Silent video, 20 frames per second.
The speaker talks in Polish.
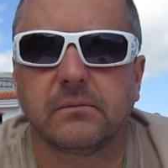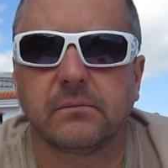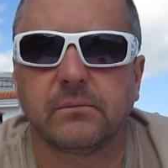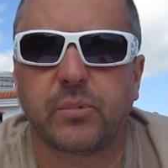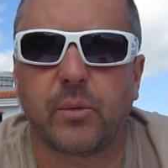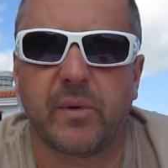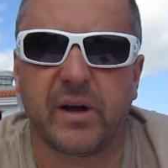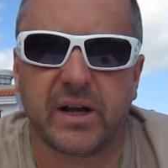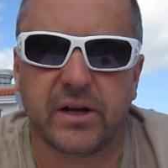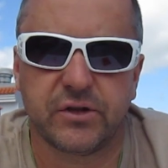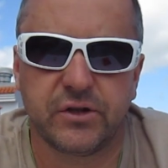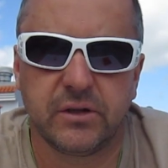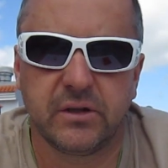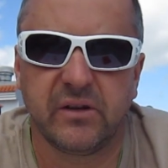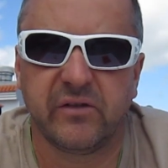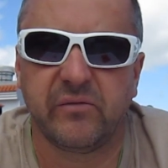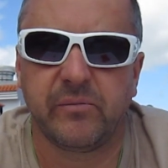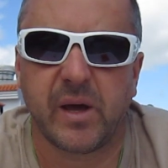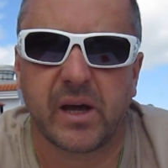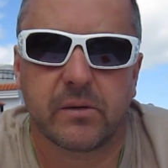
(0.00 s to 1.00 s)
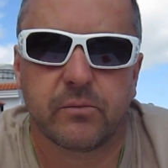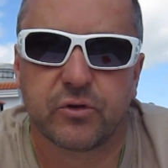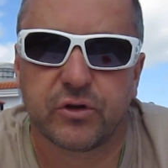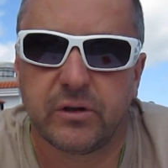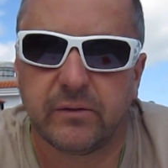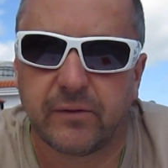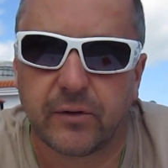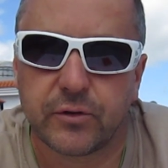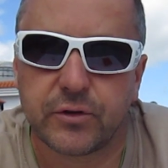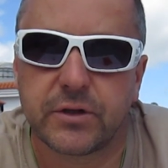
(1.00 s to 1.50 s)
pomagać innym w miarę
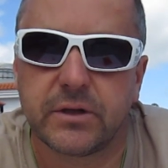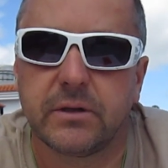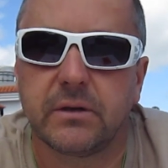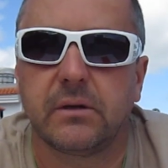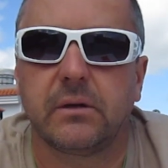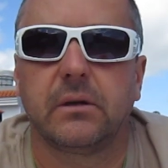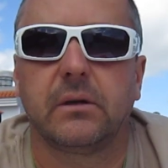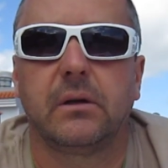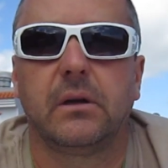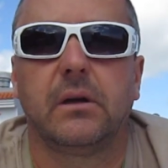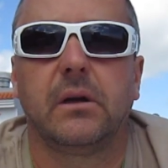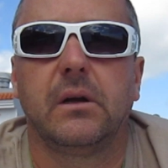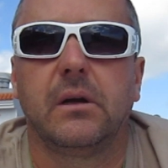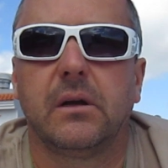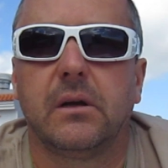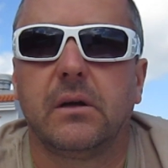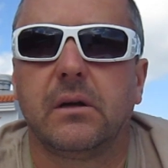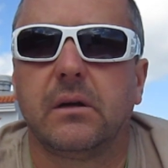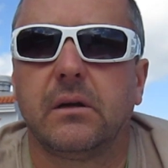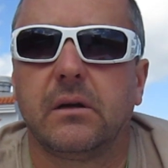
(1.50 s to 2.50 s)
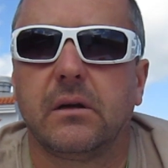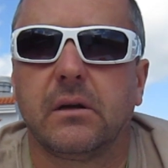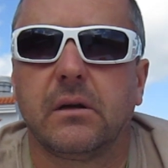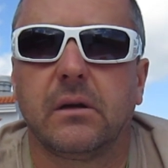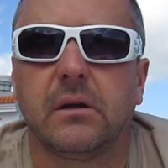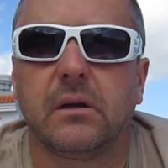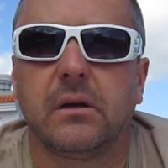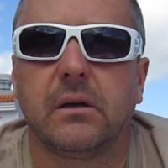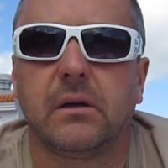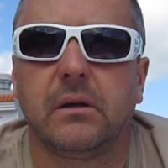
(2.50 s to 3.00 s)
możliwości
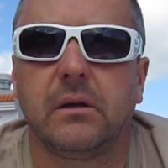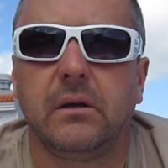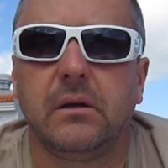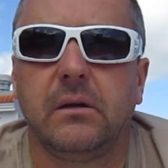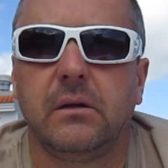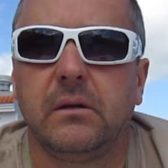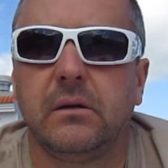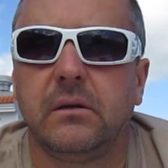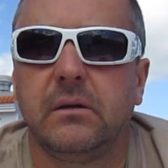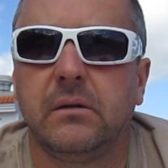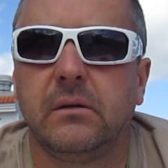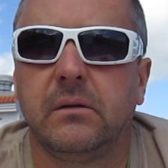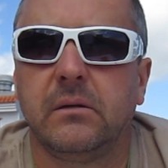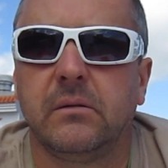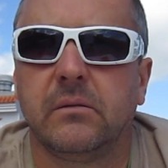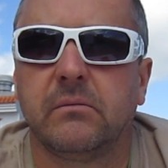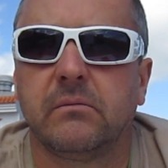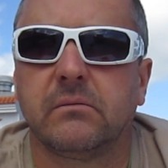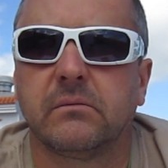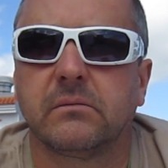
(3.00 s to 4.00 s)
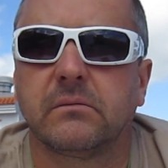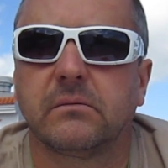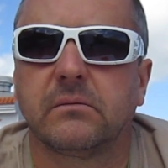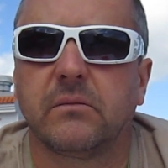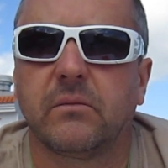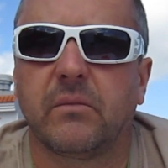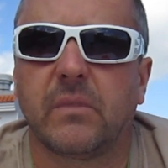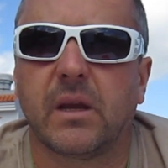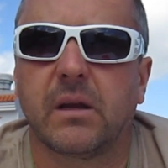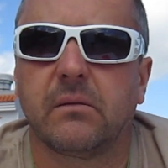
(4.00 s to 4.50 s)
i
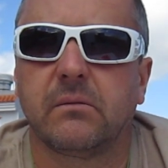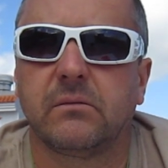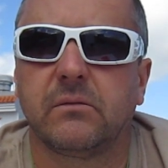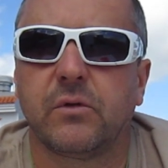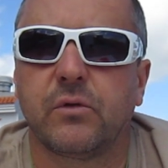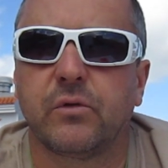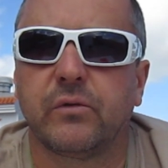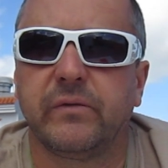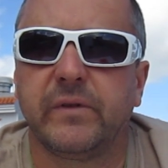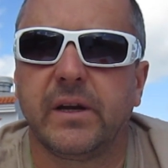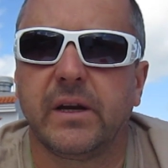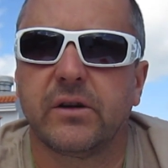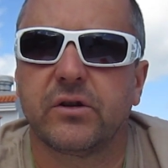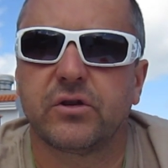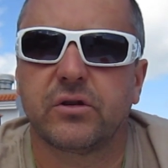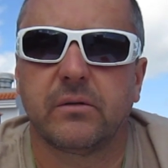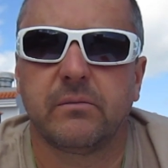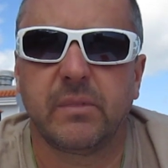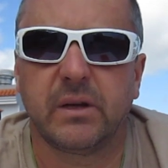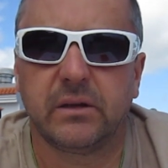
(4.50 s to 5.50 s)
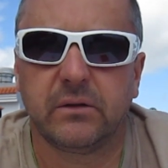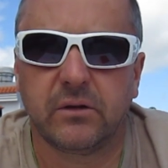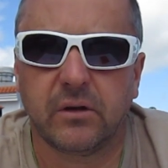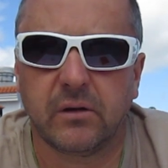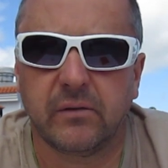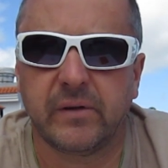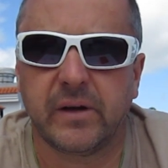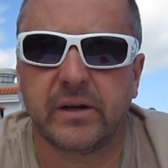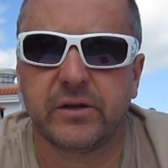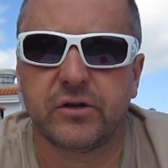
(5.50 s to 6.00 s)
również
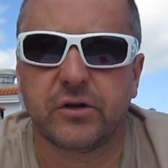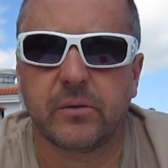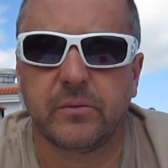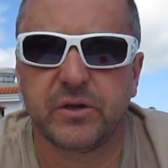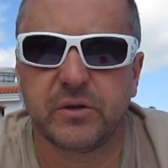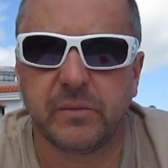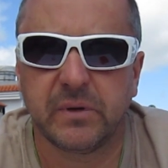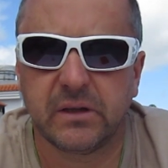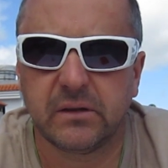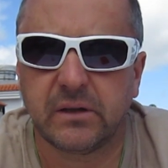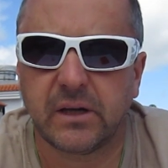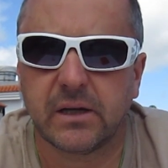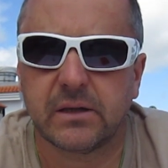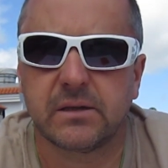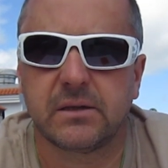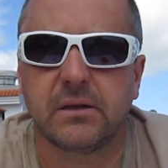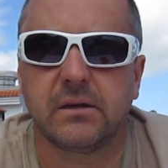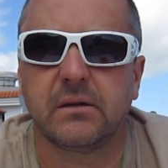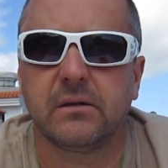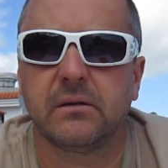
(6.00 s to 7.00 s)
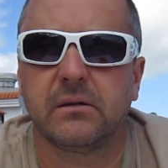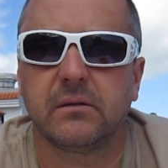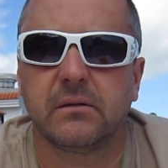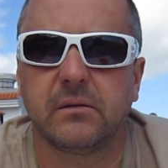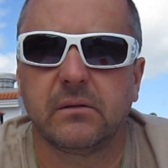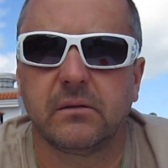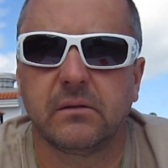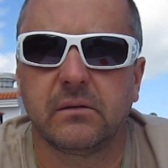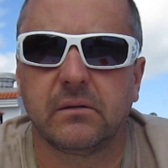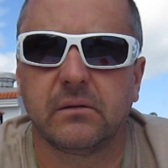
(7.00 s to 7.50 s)
medytować, robić medytacje,
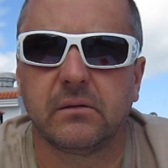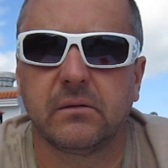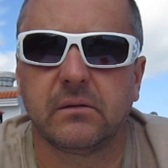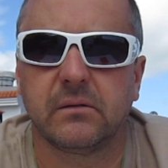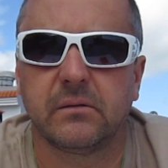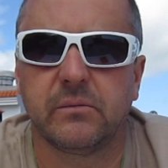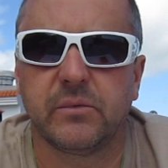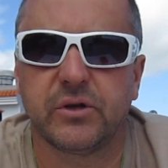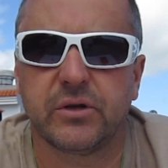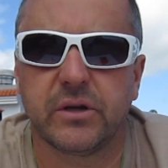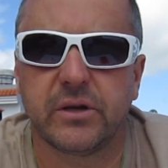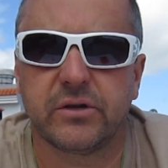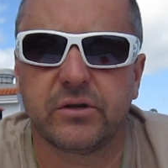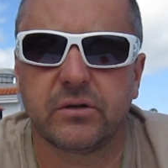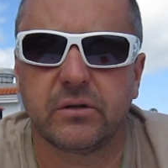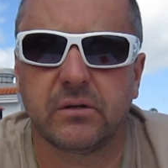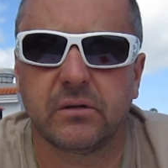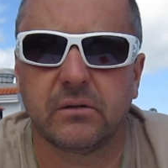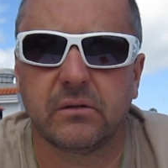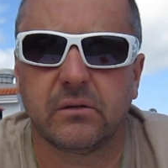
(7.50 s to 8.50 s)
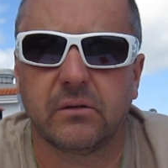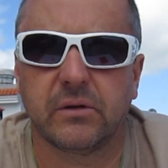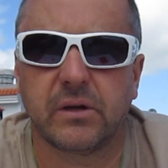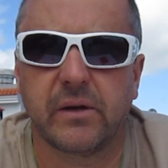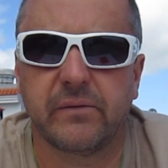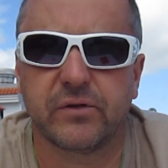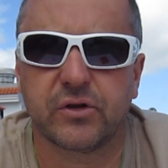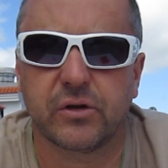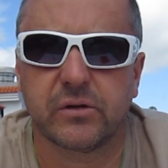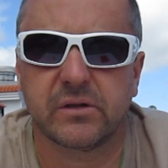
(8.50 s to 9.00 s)
y, myśleć o
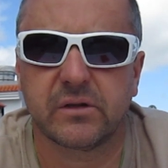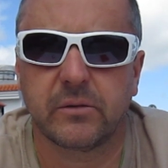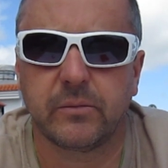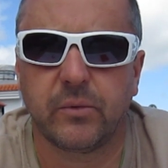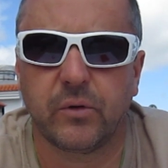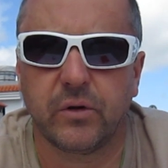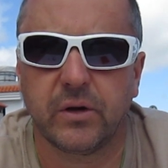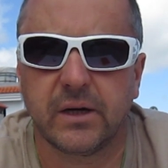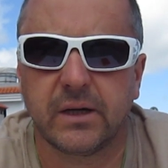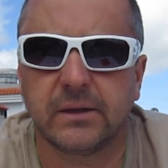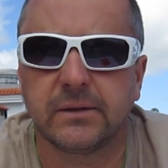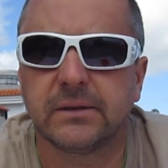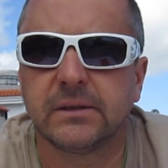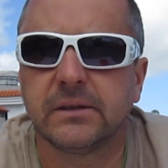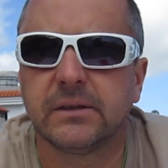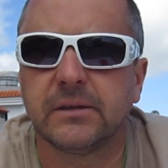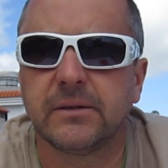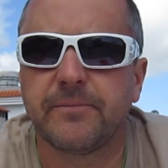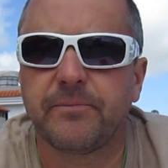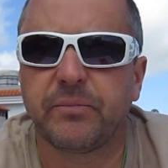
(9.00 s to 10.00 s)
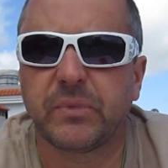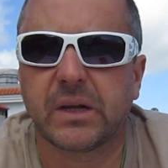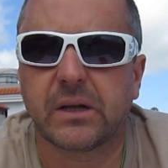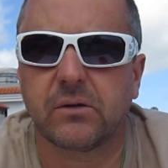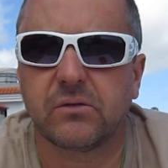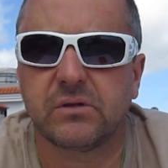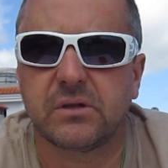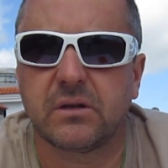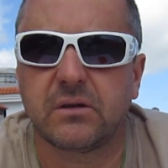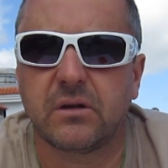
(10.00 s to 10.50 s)
najwyższej osobie Boga,
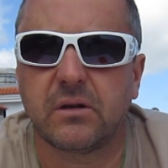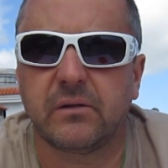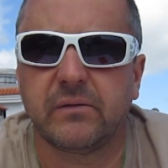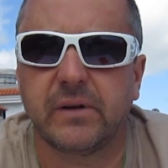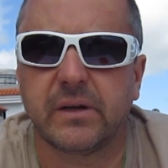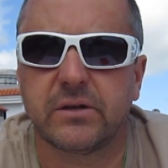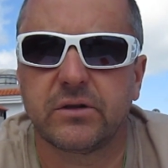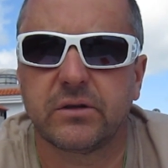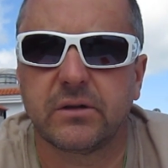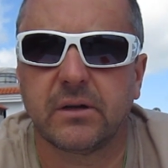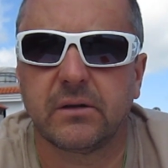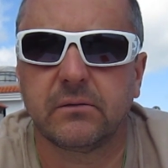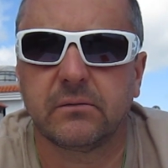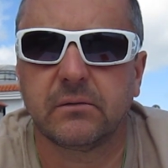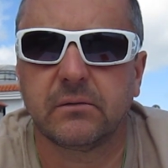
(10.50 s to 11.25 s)
koncentrować się,